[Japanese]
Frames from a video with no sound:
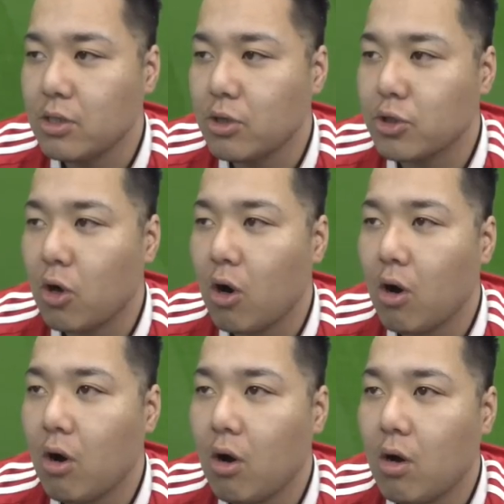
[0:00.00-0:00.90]
よい
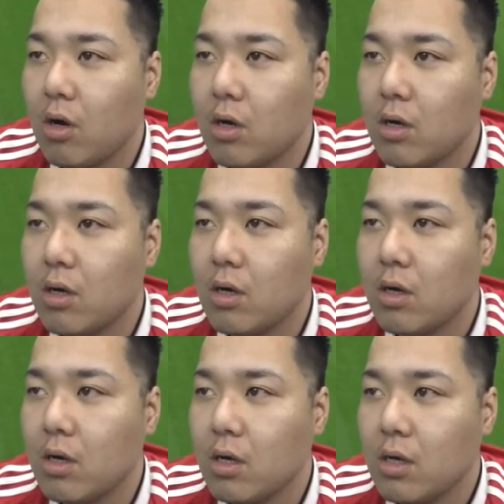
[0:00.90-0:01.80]
しょ。
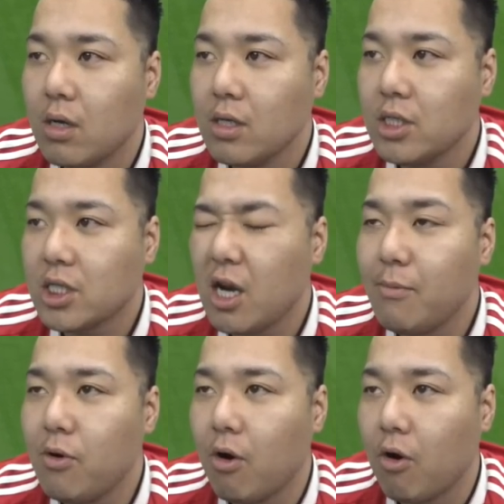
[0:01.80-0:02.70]
しか
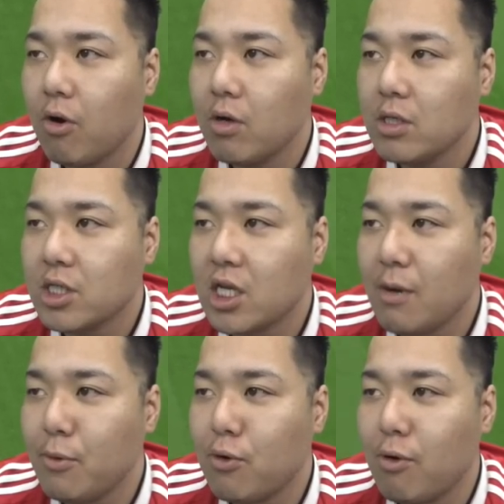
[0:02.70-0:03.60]
も、し
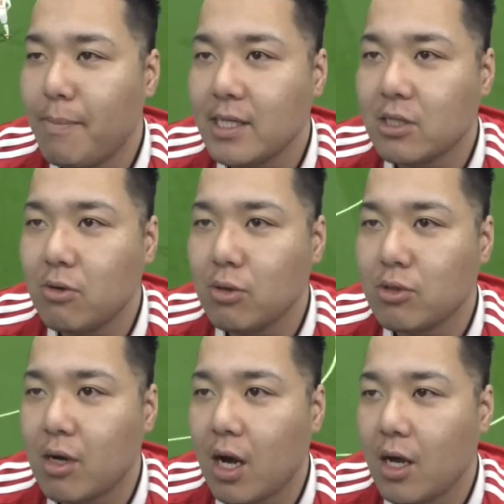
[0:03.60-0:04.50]
かもこう、パスコース
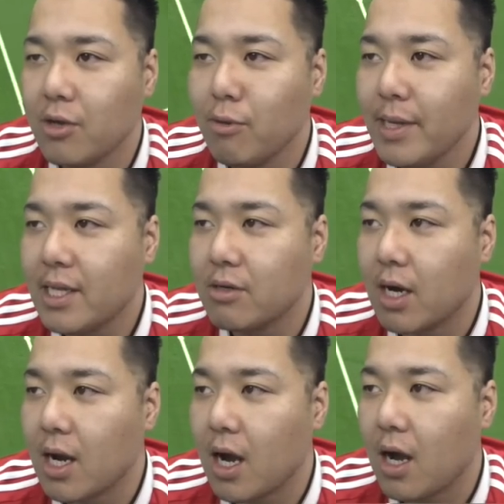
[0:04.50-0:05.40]
とか読めてる
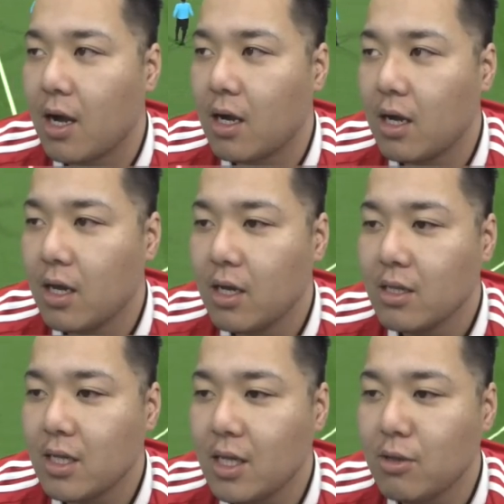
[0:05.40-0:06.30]
から、
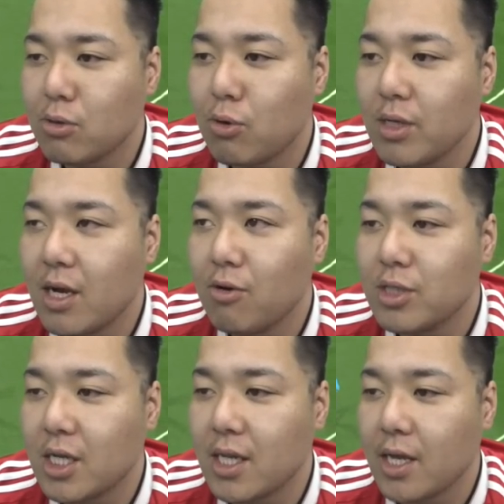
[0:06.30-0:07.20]
ただの鳥かご
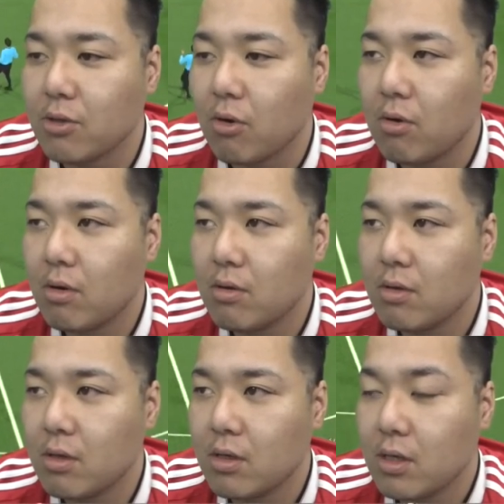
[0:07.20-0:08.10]
じゃないと。
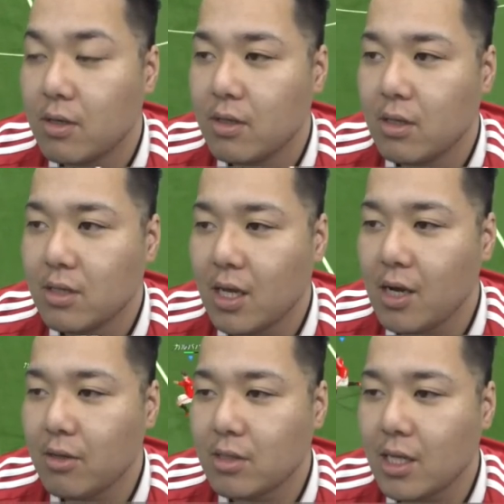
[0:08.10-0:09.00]
た
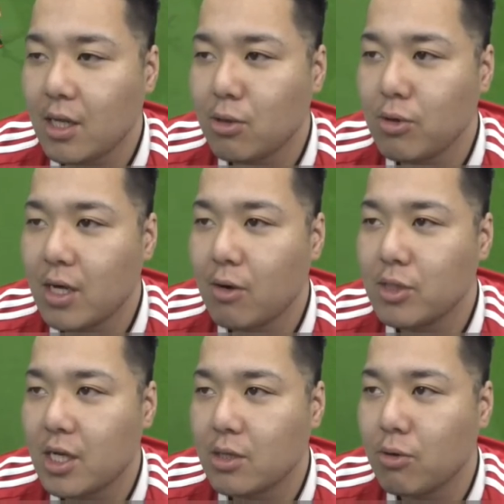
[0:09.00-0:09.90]
だ、ただの鳥かご
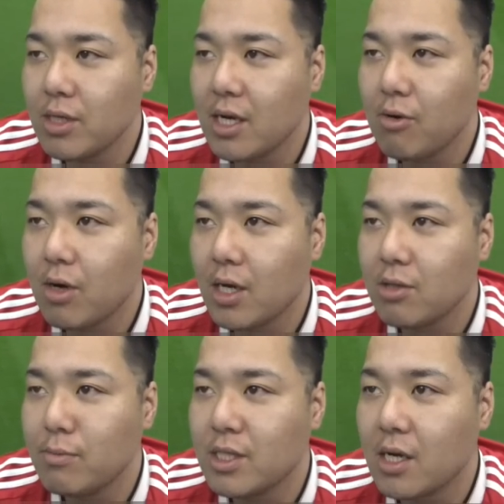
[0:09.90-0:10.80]
じゃない。鳥かごかな
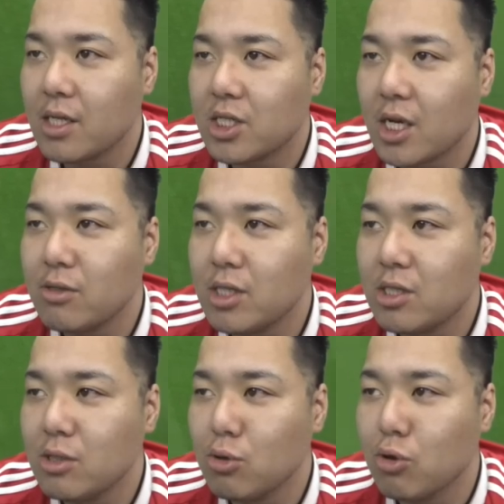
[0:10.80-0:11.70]
と水かけて着
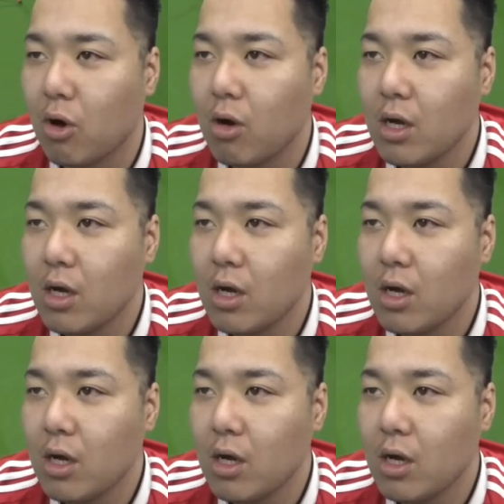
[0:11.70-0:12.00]
実にどんど